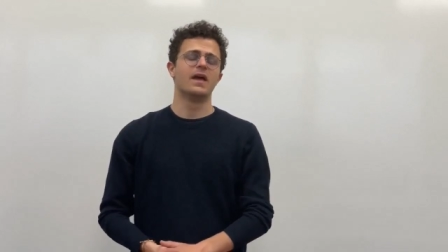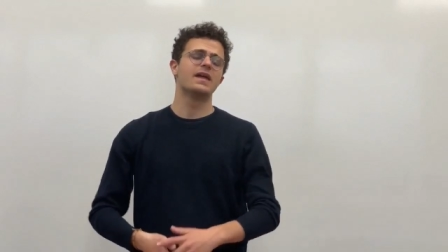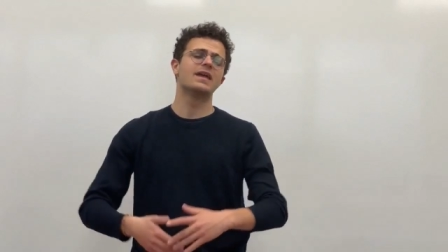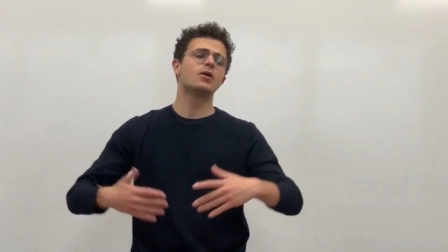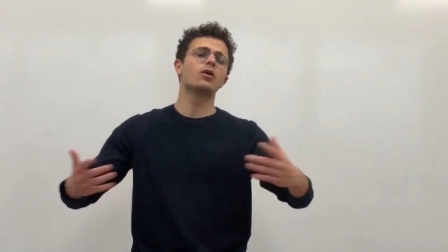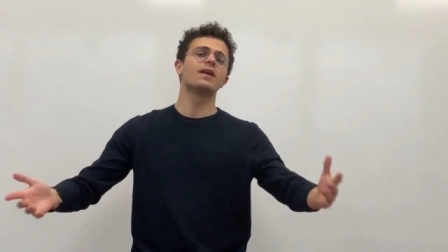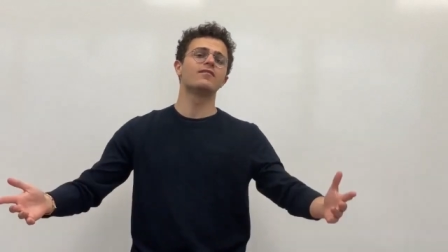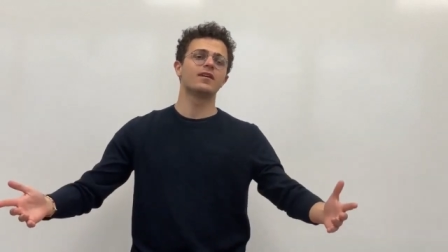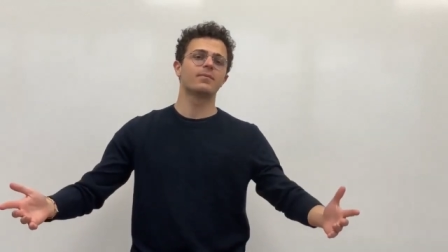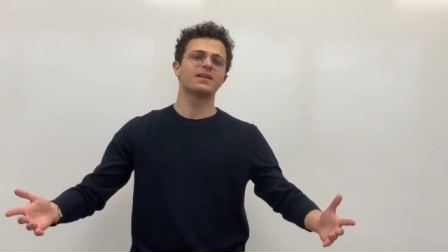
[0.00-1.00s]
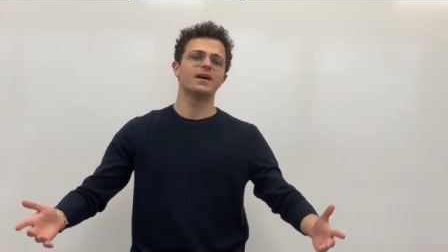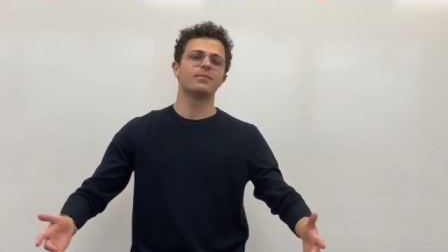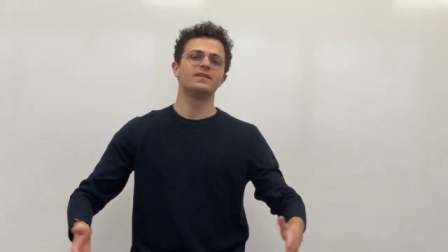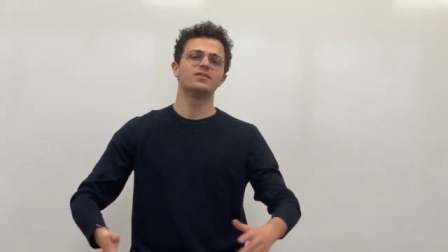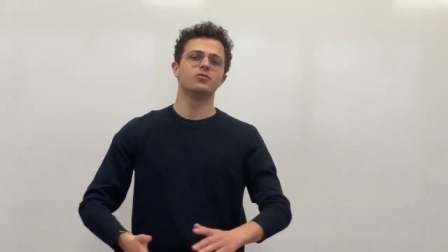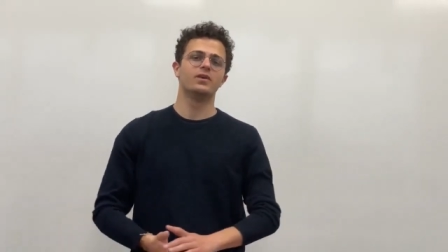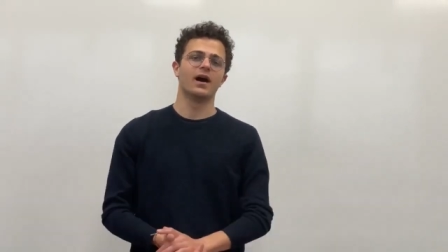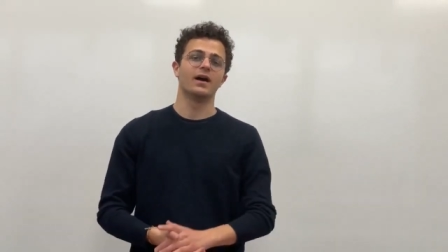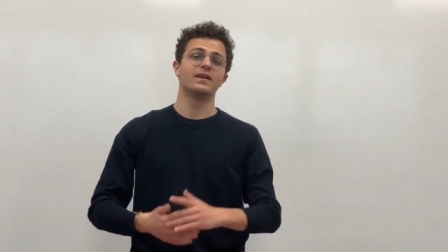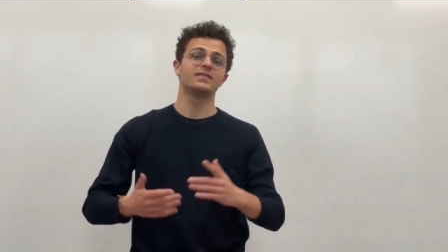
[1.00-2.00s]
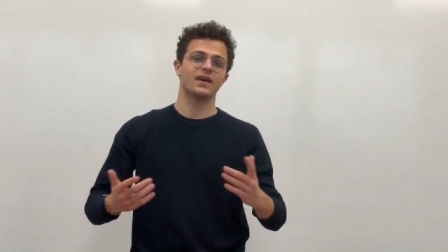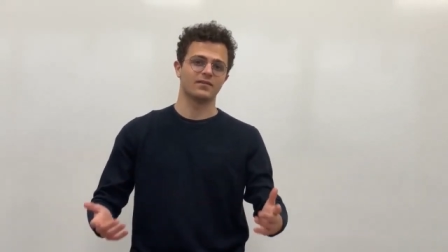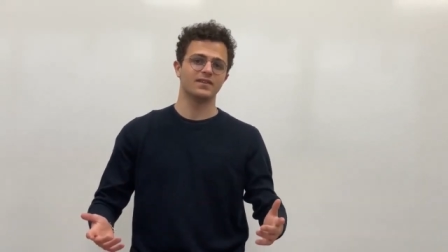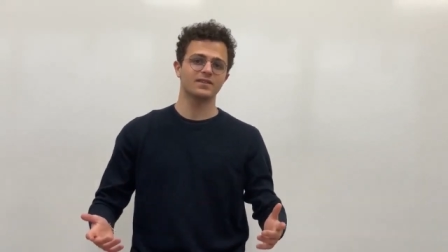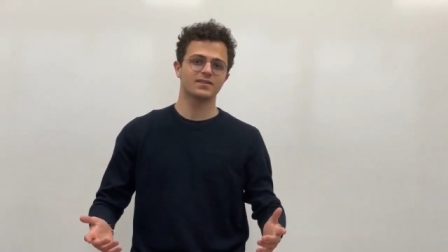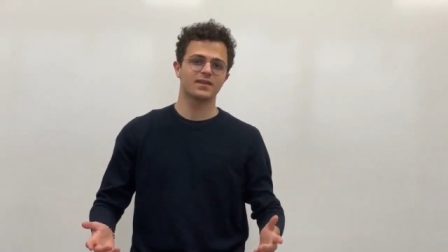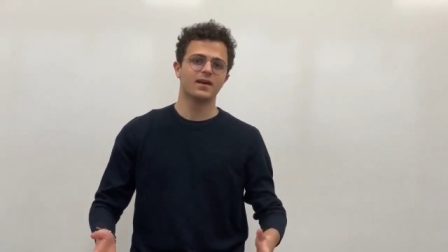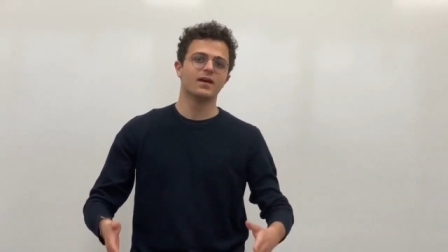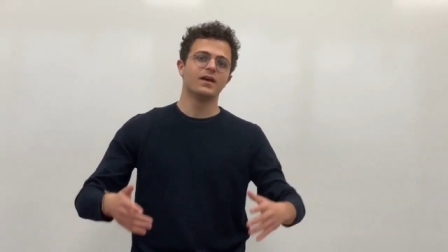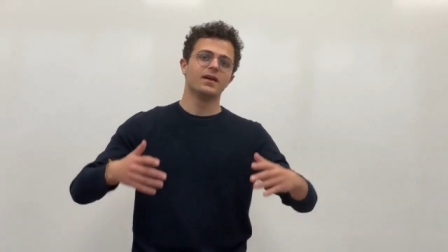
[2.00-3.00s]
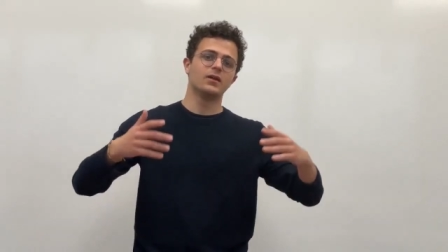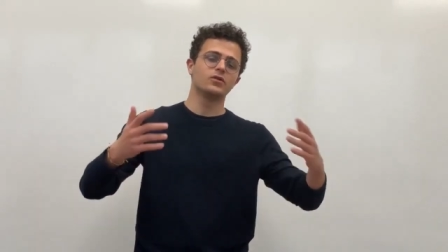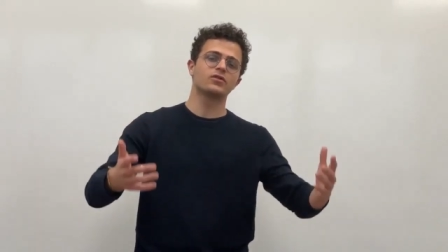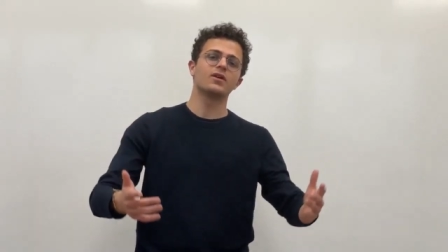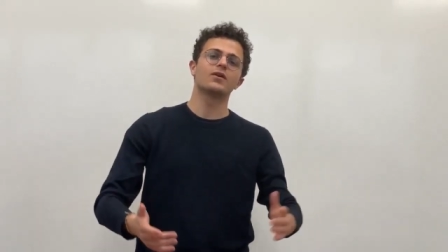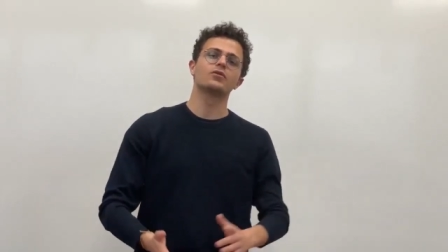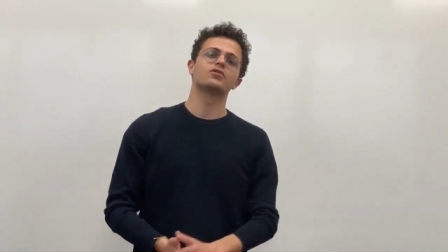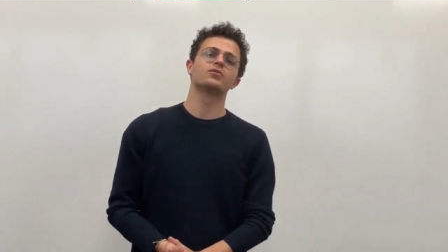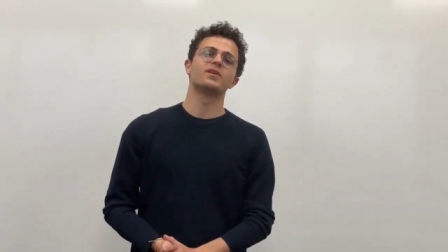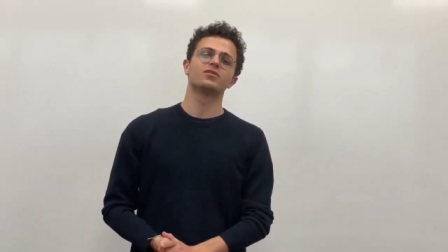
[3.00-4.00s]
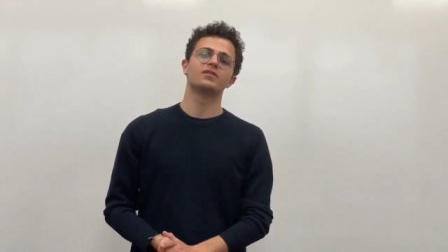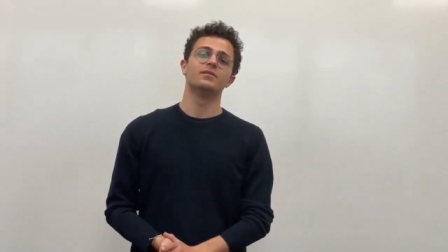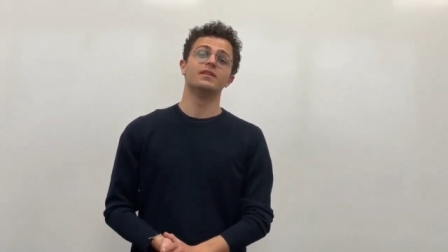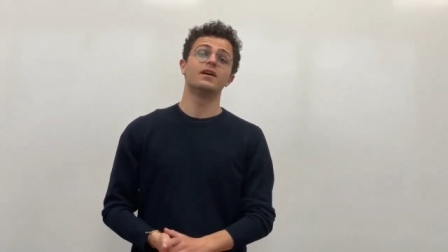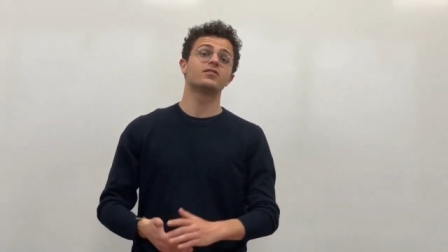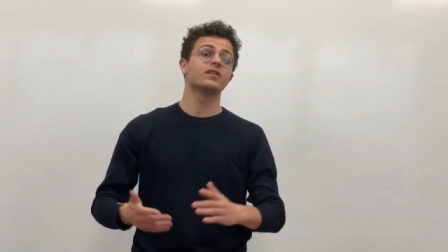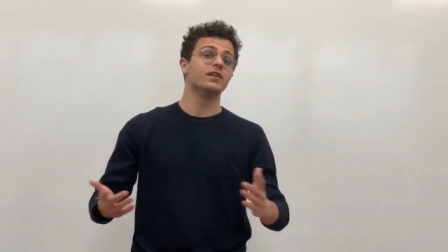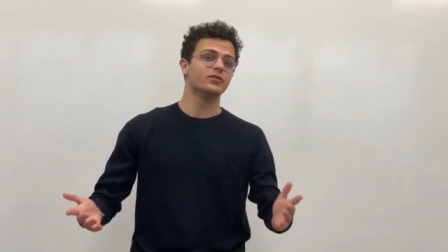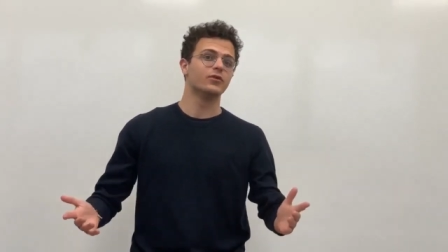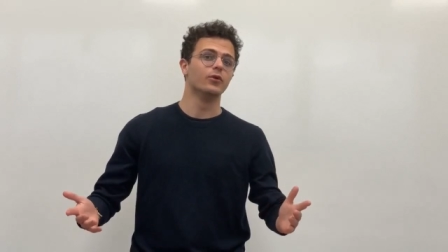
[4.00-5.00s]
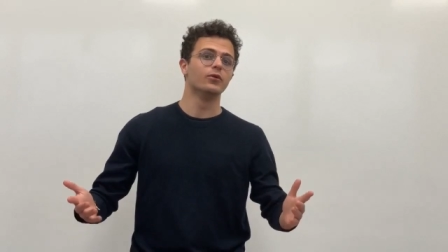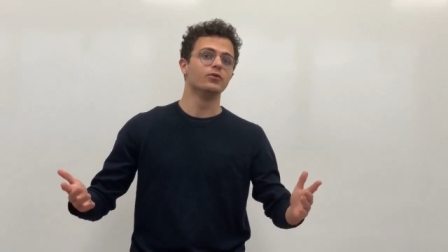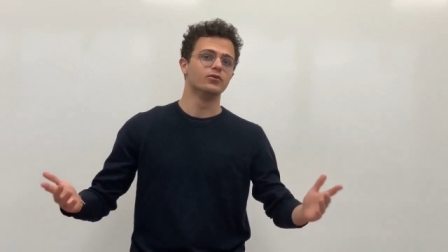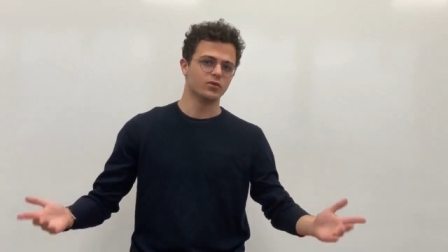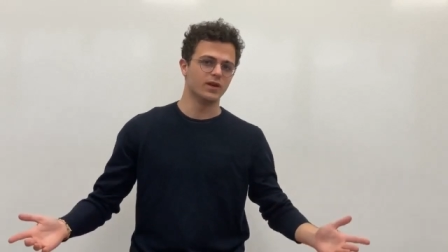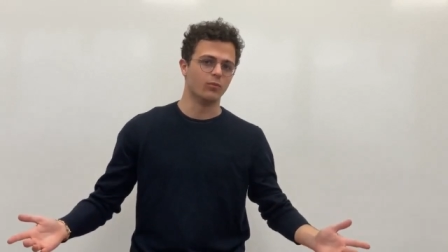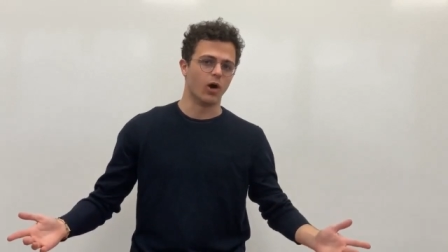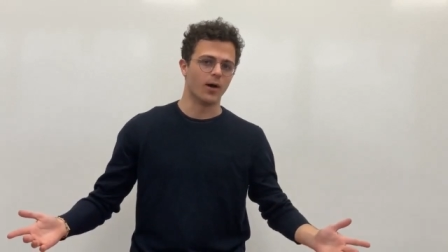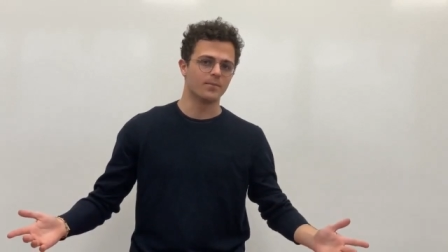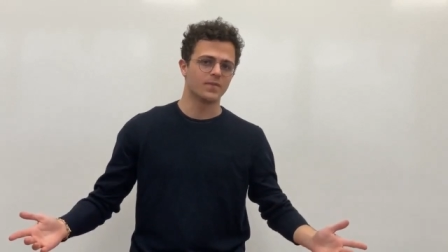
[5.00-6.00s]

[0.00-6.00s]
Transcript: Il relève les prix d'un panier de biens et services illustrant la consommation des ménages, et ce, tous les mois.